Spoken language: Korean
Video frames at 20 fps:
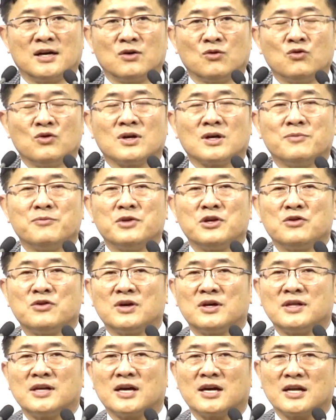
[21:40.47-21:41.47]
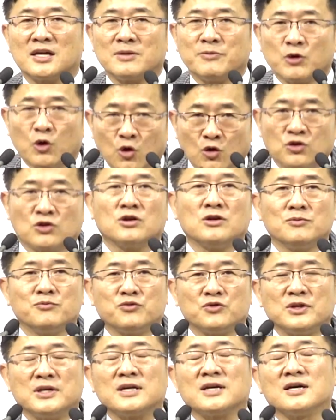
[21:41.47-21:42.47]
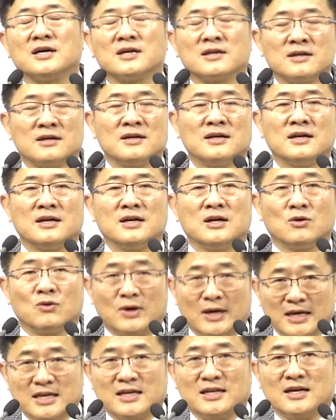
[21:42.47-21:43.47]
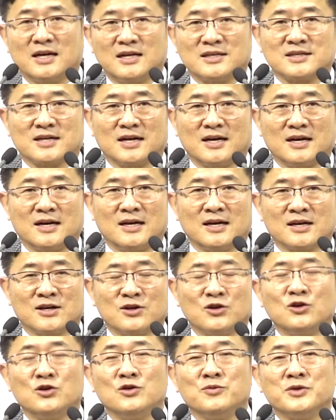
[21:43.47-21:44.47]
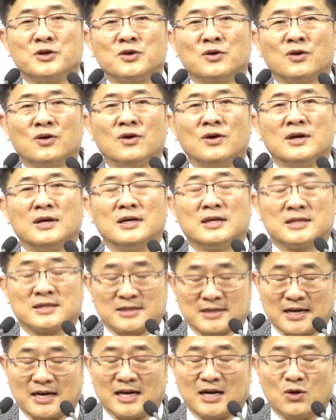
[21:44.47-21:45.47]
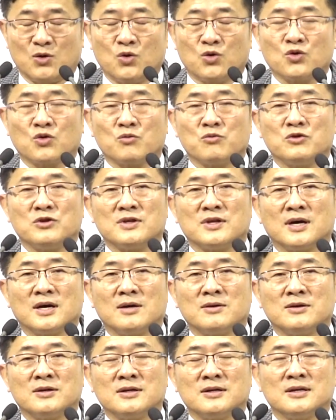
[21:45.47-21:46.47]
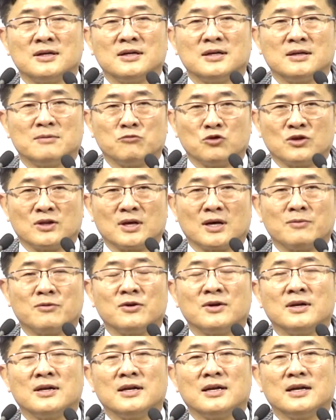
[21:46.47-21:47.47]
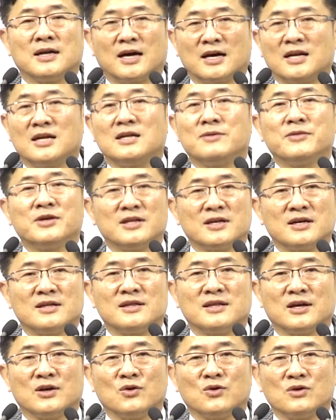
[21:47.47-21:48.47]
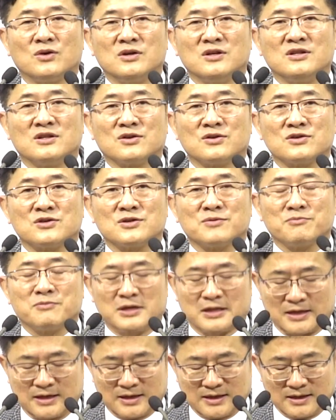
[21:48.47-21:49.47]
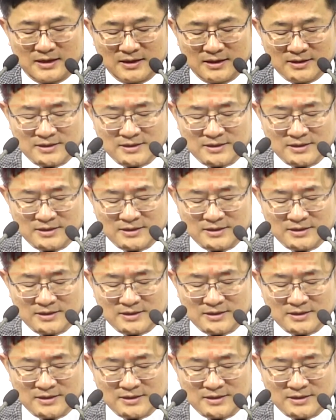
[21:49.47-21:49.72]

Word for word: 우리가 믿어야 될 하나님이 어떤 분인가를 확인하자. 그런 의미로 4, 5, 6 문단을, 문답을 하나님에 대한 내용을 넣은 것입니다.